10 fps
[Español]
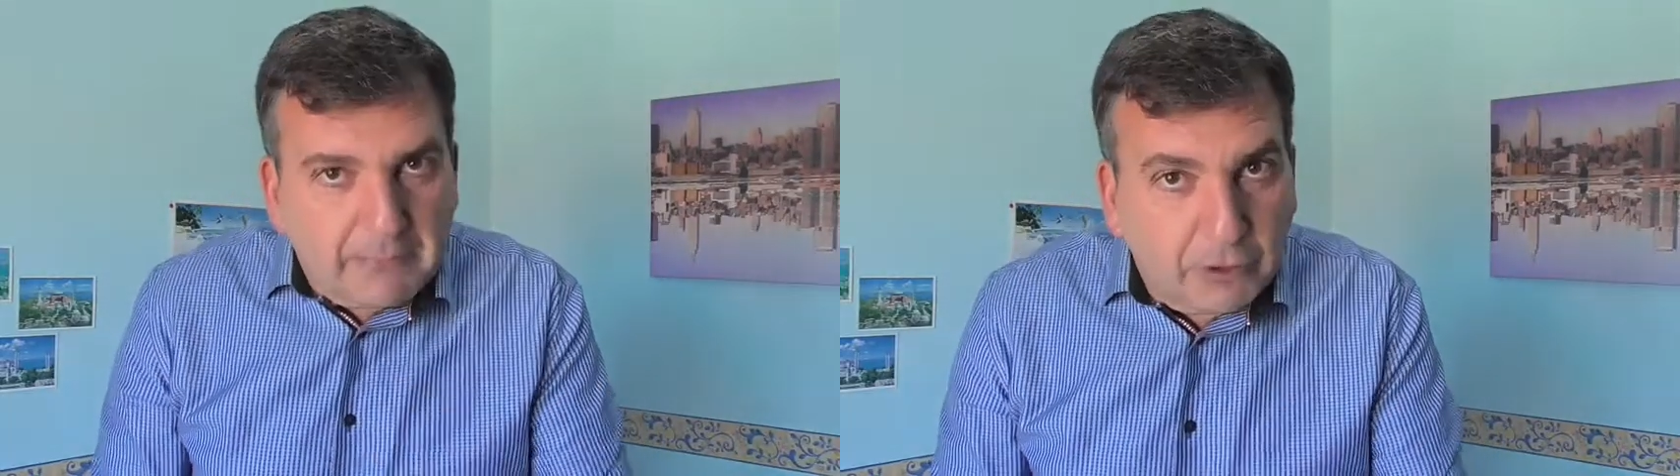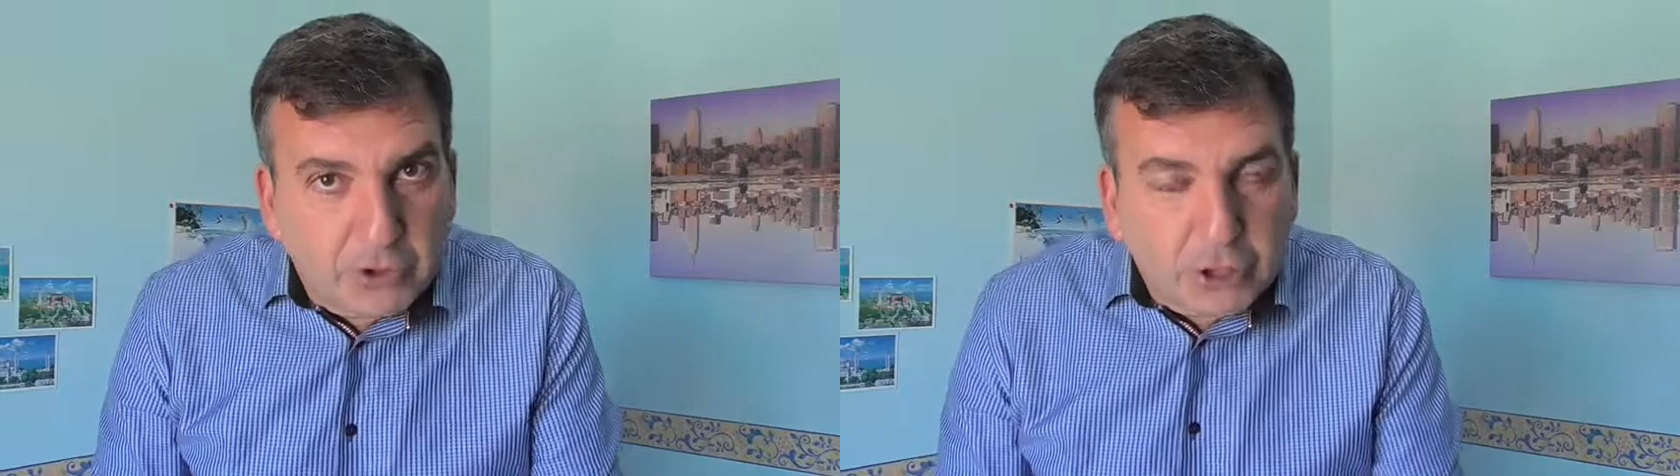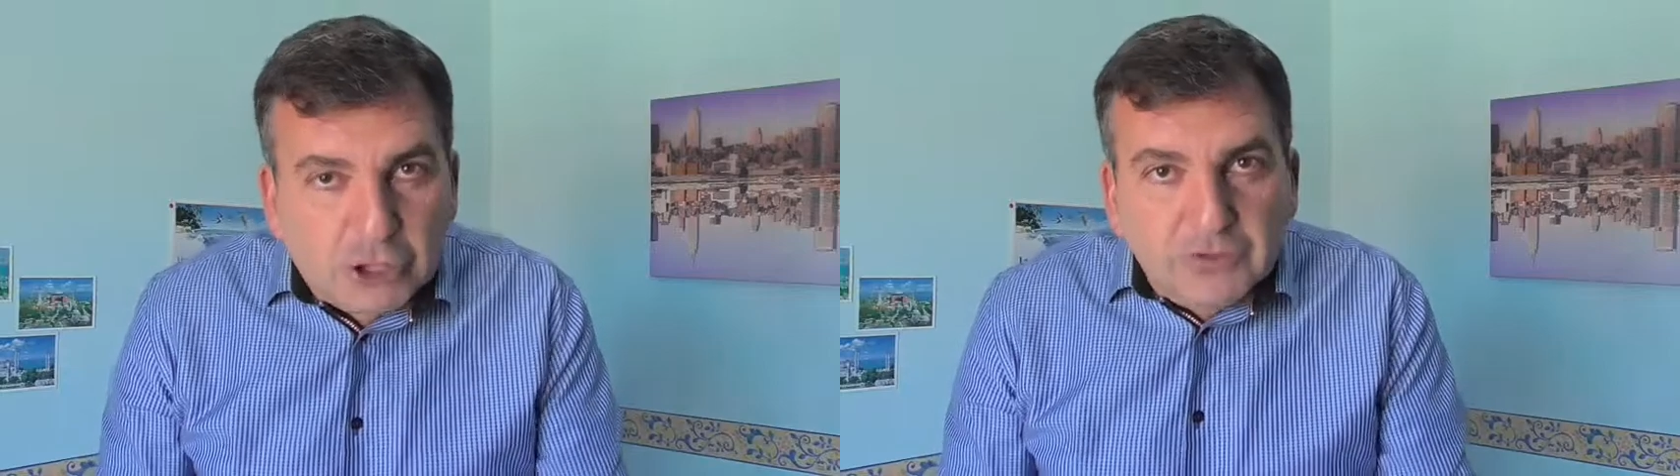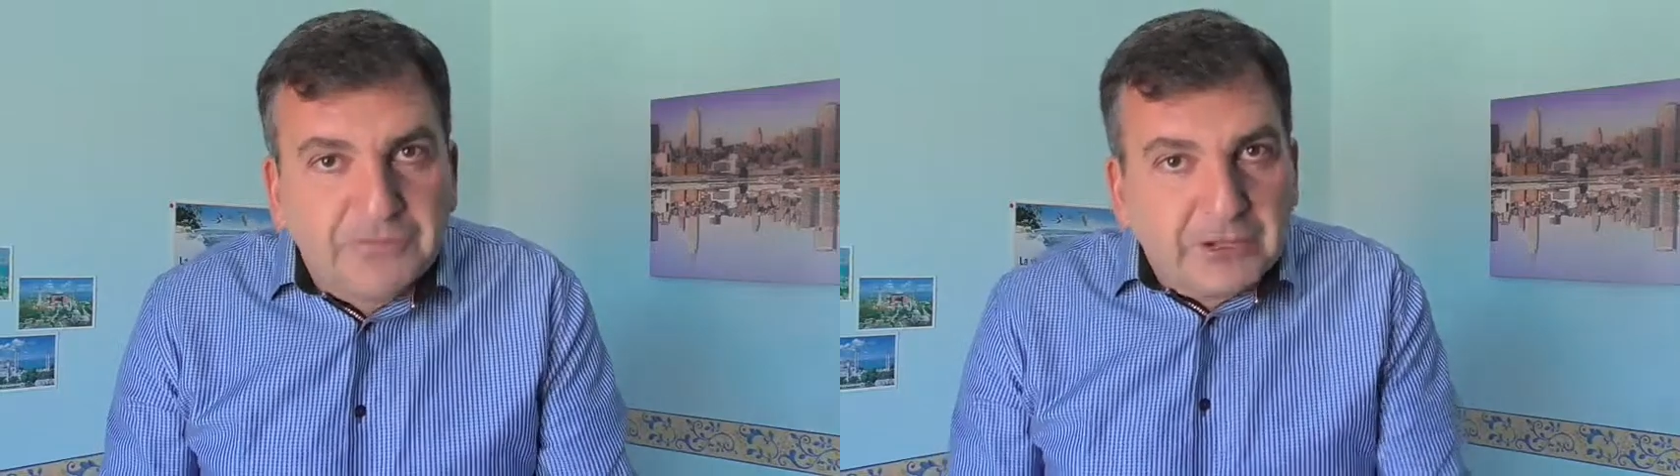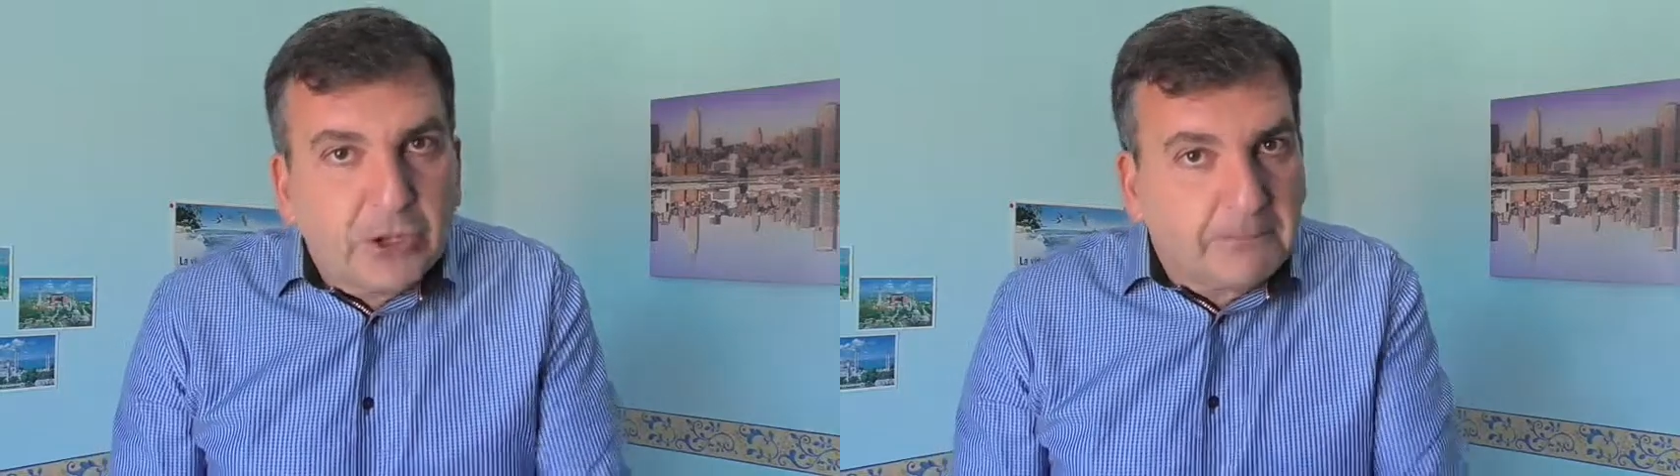Bueno, yo he
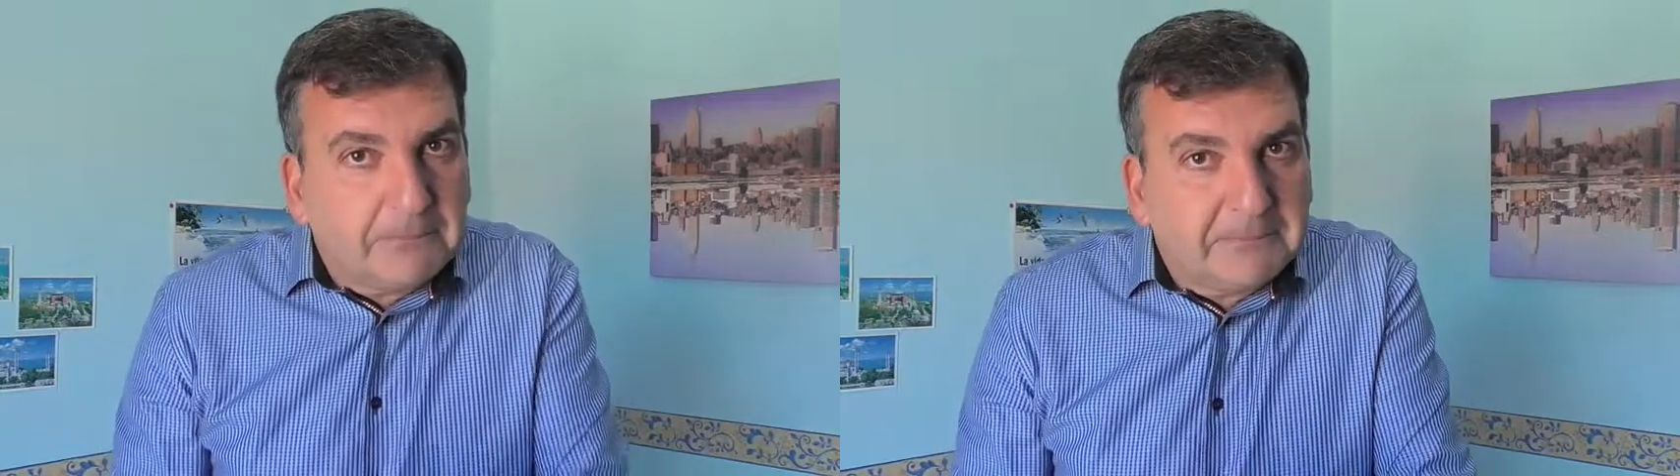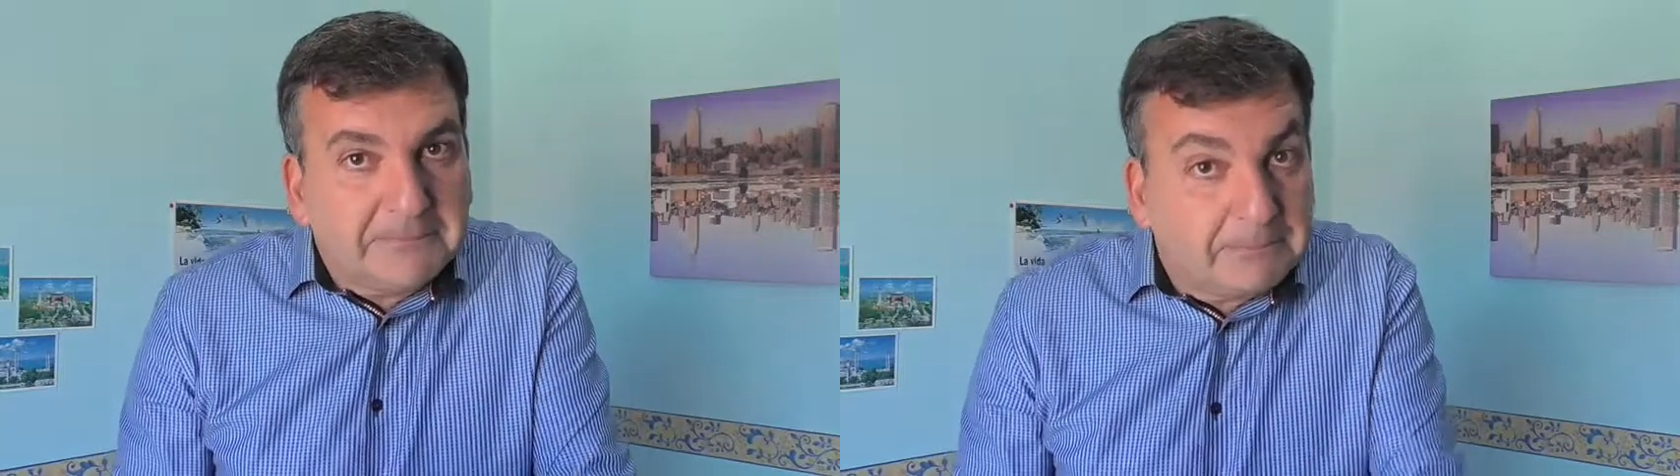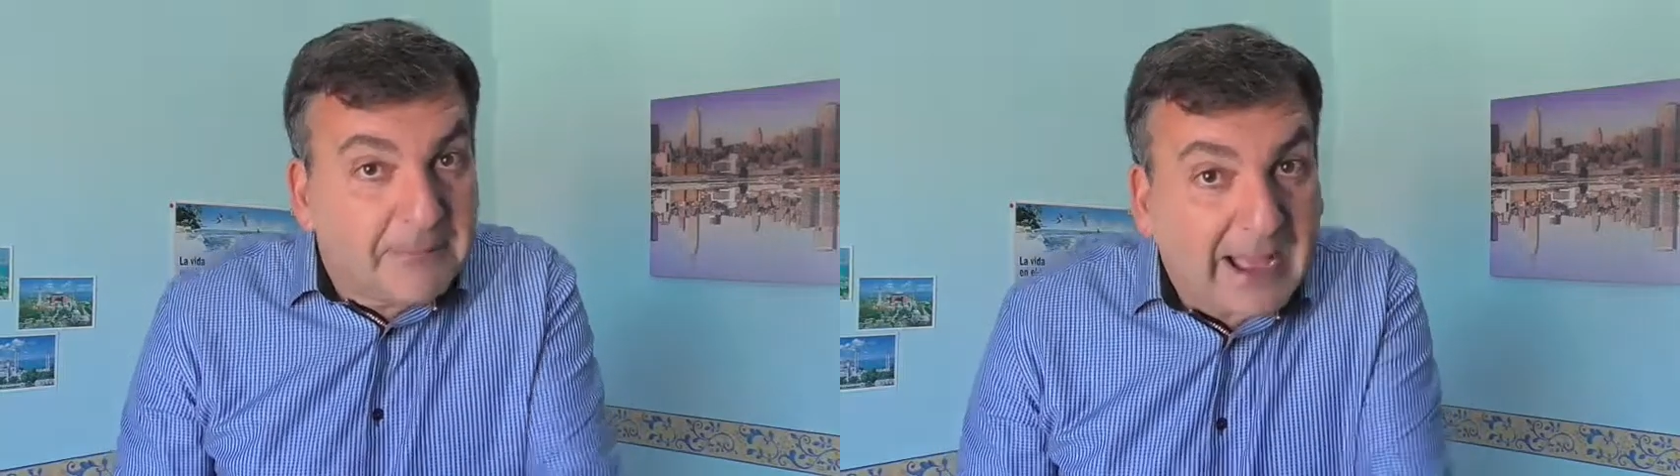sufrido